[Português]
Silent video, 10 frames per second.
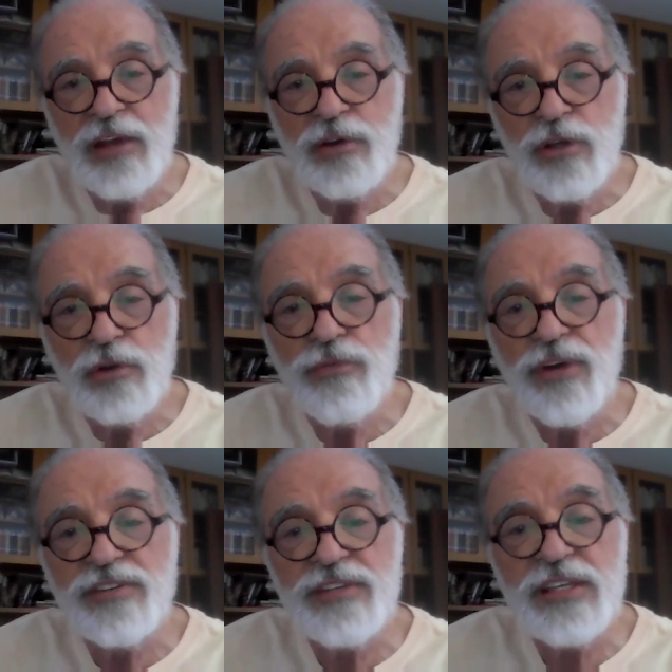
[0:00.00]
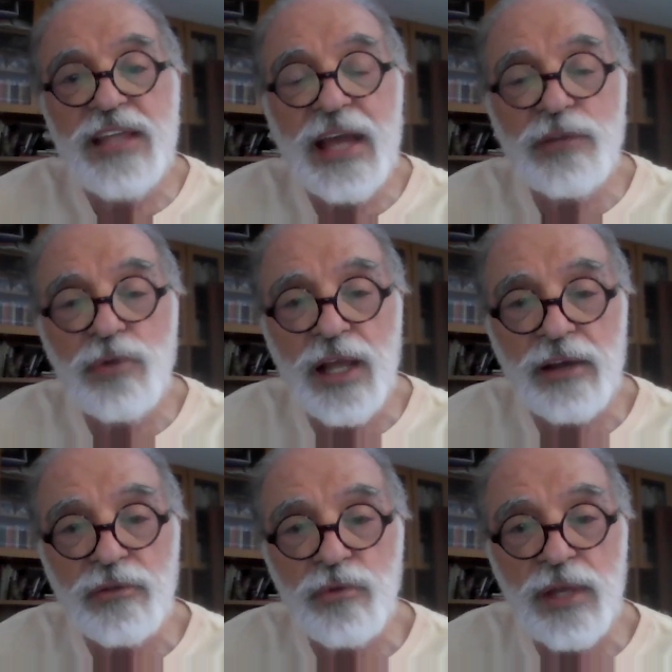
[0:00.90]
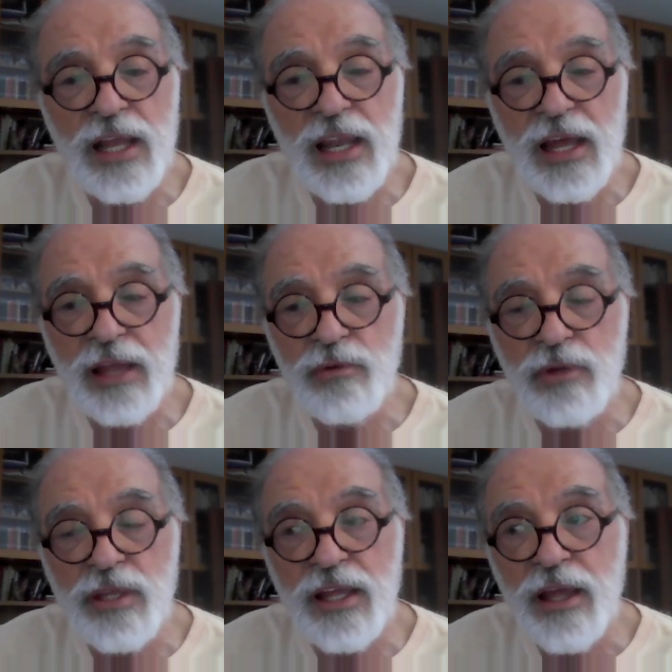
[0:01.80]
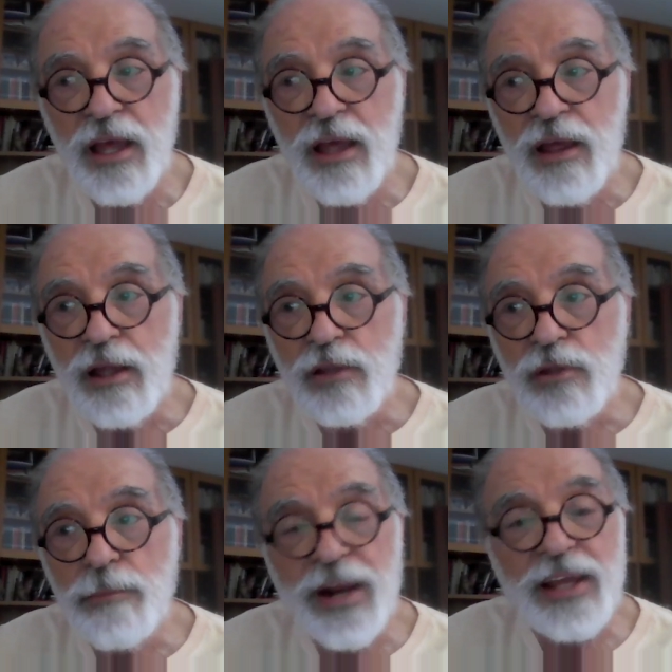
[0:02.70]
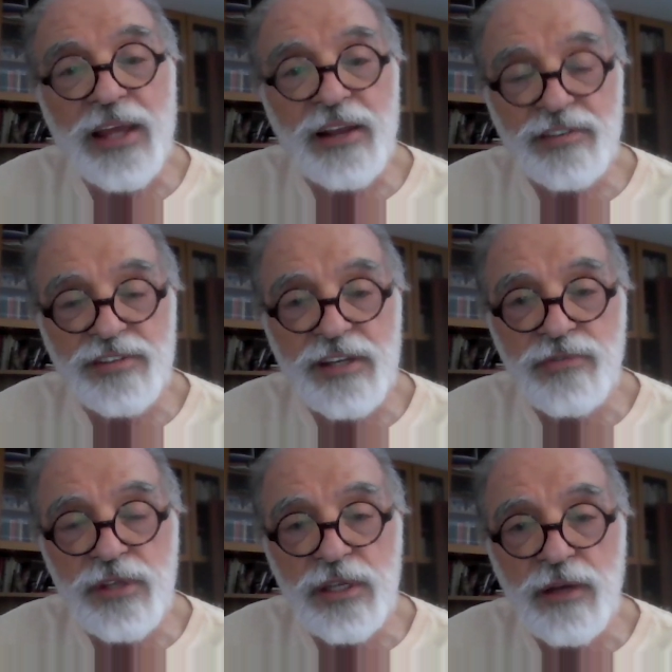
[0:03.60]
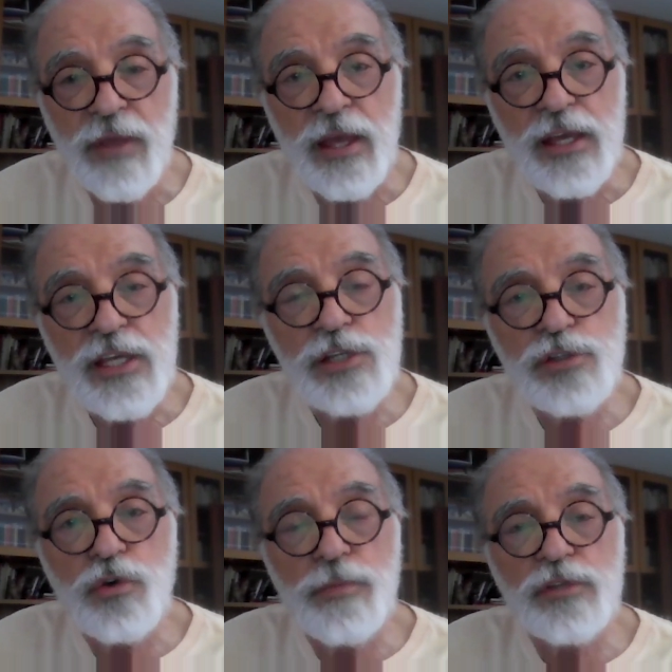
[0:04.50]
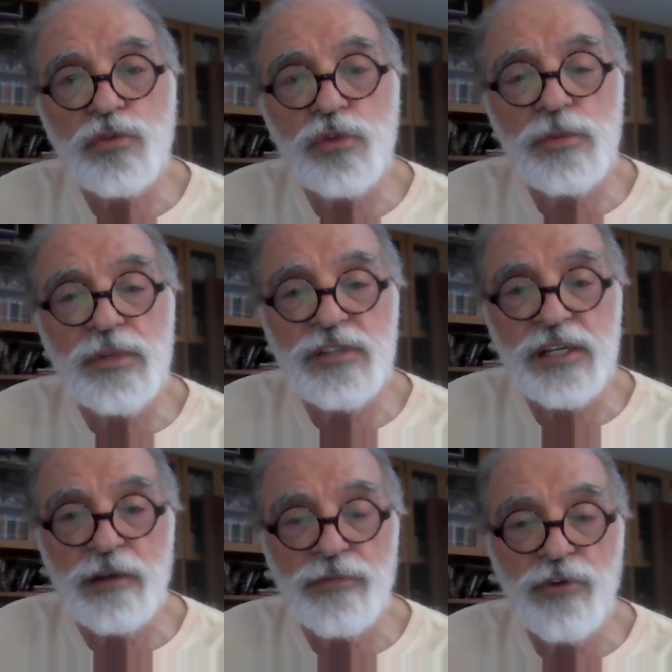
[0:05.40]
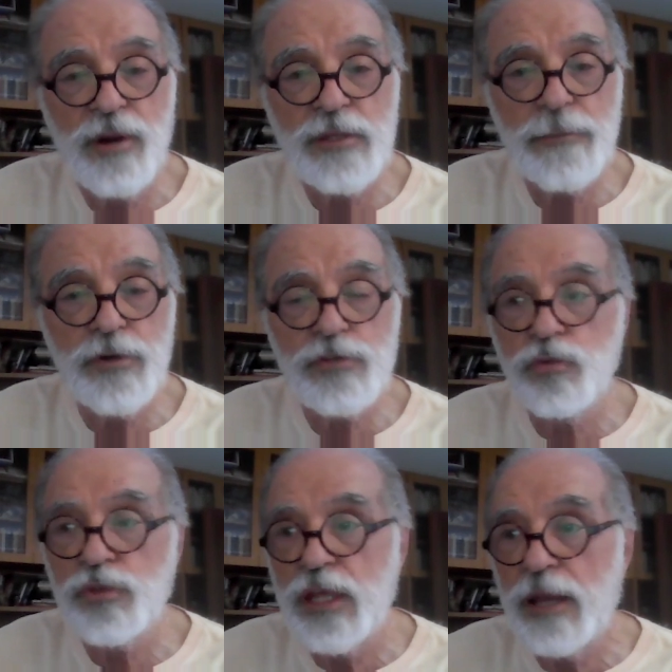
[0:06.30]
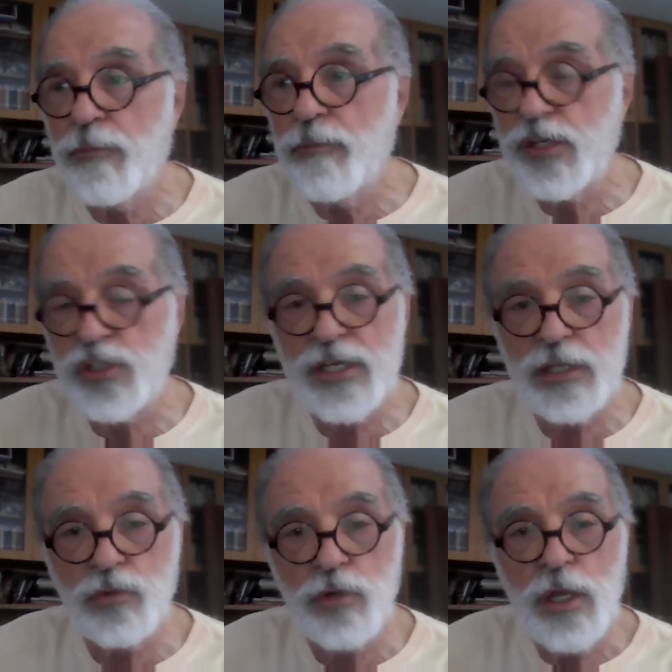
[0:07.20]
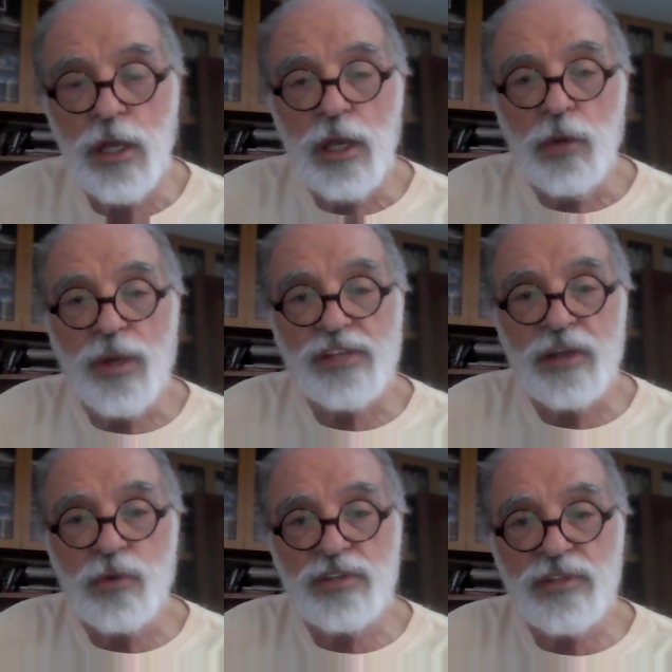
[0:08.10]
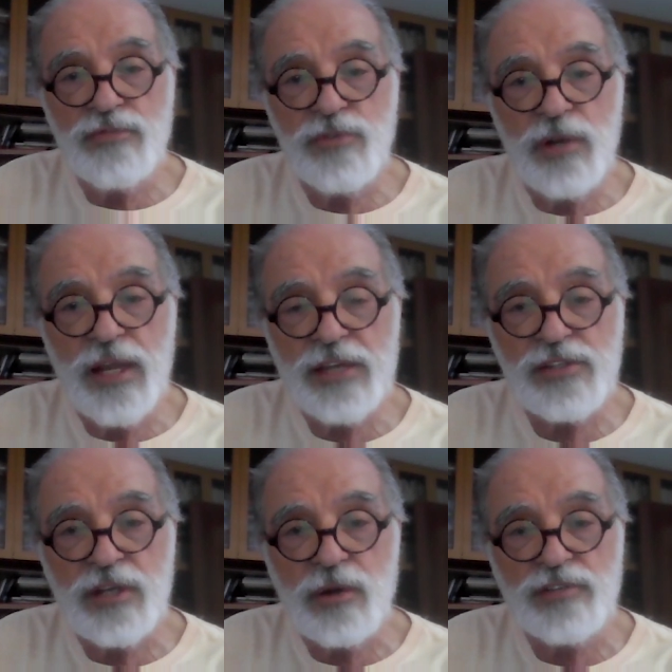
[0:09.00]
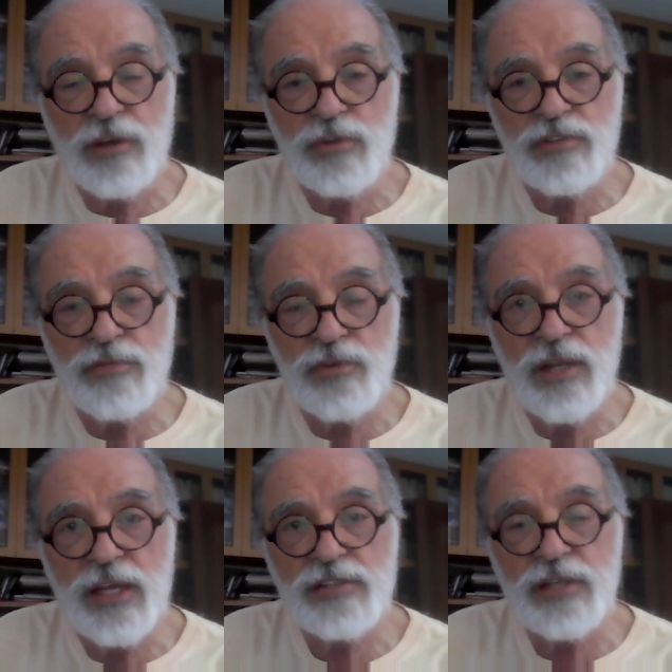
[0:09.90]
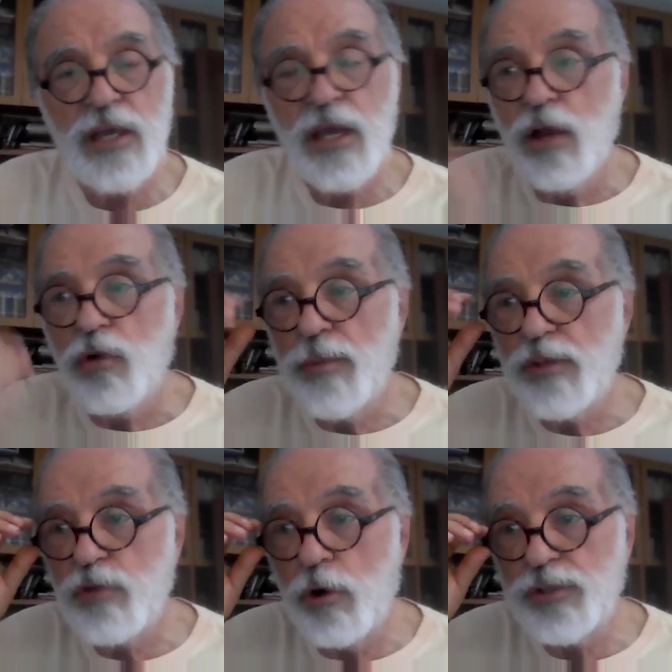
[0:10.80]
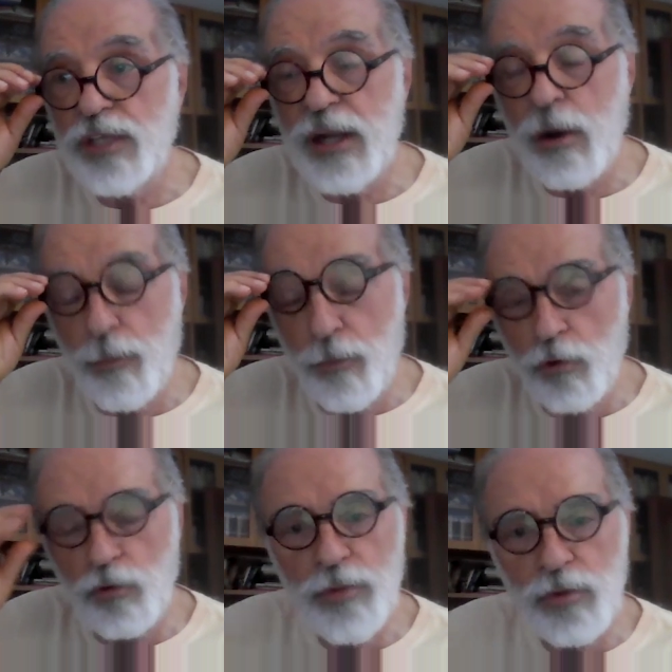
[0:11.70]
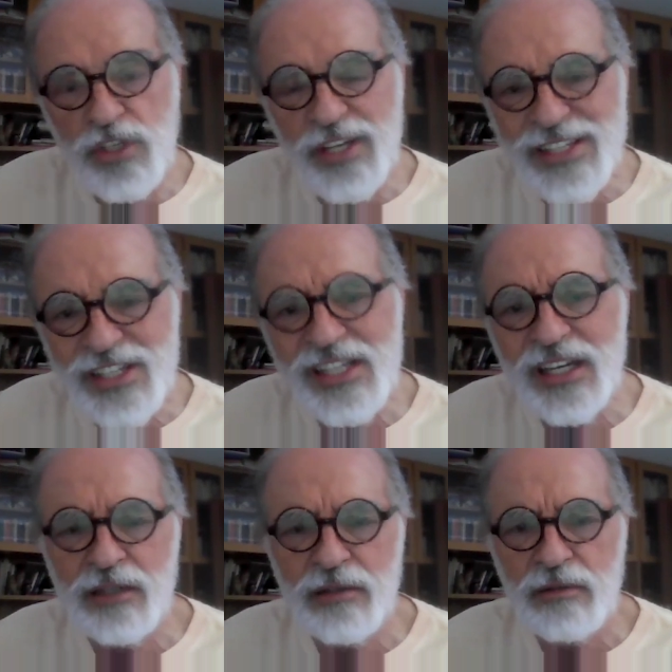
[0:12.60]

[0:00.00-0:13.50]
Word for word: eu, eu não fazia ideia do que ela, do que ela, do que, para que, que ela servia. E isso começou, de uma certa forma, depois de um tempo mexendo com essa coisa da violência, com essa coisa da violência, começou a alterar um pouco o meu dia a dia.